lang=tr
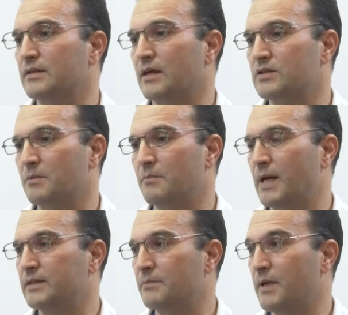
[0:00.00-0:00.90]
acaba
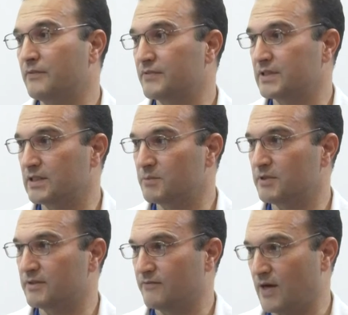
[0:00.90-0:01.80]
bende bel fıtığı
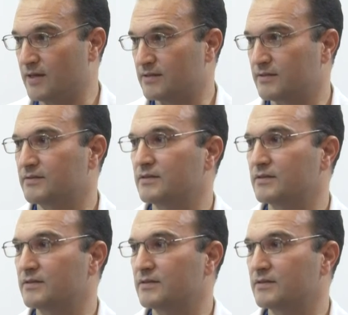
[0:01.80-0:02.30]
mı var